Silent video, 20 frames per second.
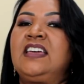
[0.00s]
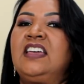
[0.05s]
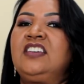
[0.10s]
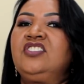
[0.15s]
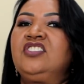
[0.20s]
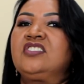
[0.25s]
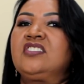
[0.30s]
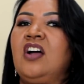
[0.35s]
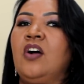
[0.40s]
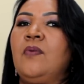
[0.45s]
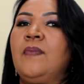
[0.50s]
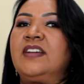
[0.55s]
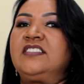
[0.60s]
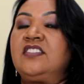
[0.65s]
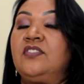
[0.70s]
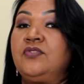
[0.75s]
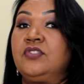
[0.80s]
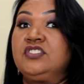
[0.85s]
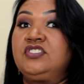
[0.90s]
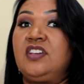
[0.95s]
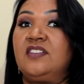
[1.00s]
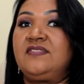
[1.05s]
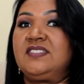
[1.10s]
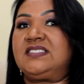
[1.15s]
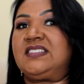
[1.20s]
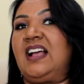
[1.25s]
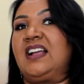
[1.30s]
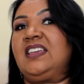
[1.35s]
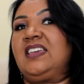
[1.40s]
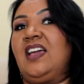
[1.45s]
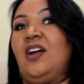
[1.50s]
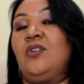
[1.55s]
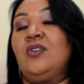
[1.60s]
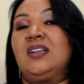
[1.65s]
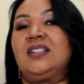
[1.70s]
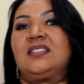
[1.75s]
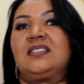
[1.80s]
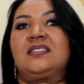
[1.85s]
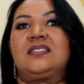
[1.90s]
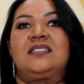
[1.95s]
questão, mas já vou te avisar que a
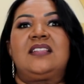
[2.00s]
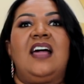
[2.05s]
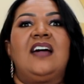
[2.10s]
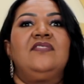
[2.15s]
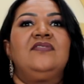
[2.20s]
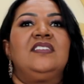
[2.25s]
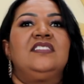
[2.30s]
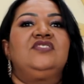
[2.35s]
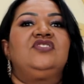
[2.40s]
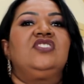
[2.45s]
oitava